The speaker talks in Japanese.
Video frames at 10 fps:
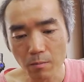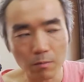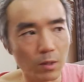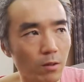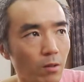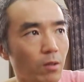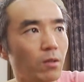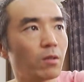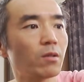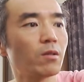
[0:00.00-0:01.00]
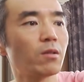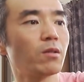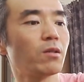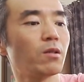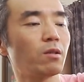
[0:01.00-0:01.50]
水、
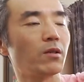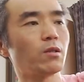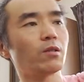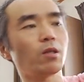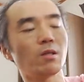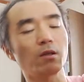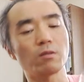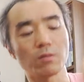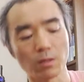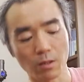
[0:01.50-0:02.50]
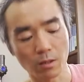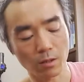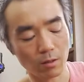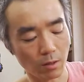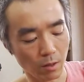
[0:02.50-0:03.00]
天然水で
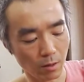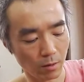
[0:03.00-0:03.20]
すね。